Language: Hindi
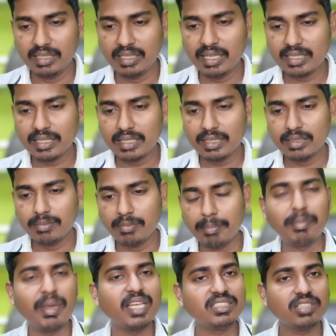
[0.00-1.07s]
एक
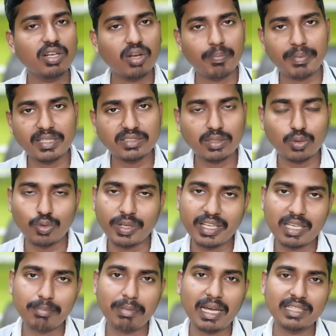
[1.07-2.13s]
मेजर ऑपरेशन होने
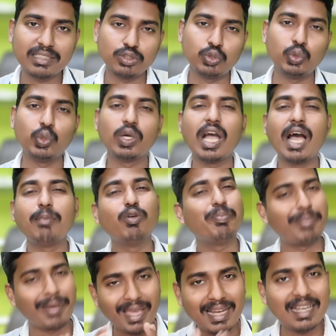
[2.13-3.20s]
के बाद जो काम वो
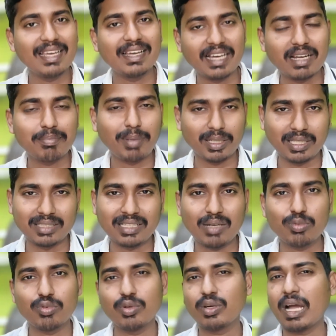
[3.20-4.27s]
पहले कर पाता था
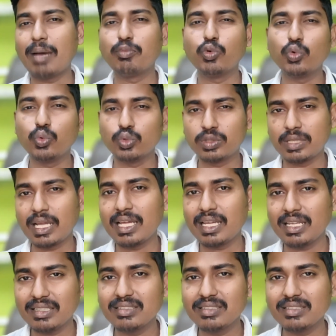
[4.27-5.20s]
वो काम वो उतना